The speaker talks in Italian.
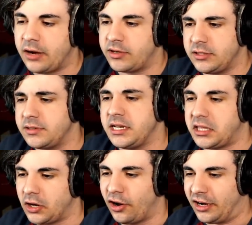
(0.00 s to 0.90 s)
quasi quasi li
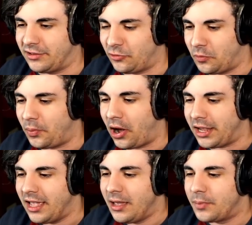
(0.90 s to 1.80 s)
tengo anche su.
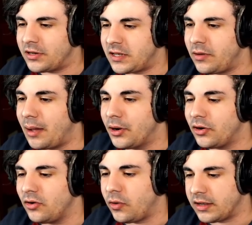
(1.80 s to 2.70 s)
Poi, proseguiamo
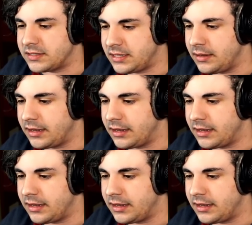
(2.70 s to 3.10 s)
con questi,